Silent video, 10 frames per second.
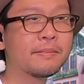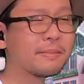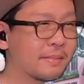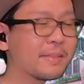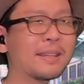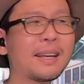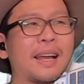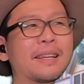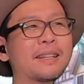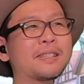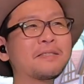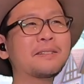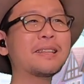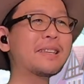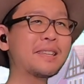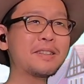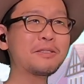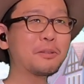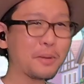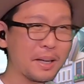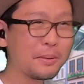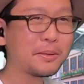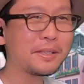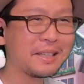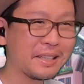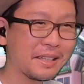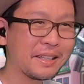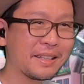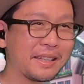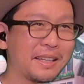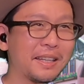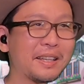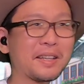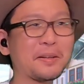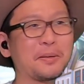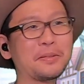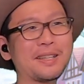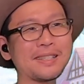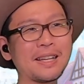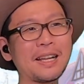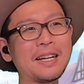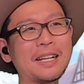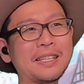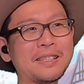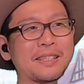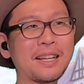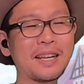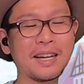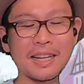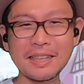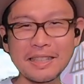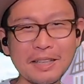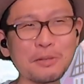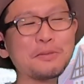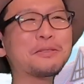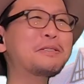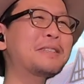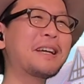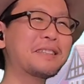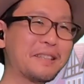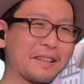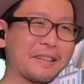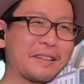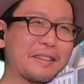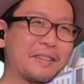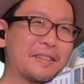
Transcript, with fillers: うん、ライカちゃんはできるドラゴンやで。こんな皿洗いして皿洗った後服なんて、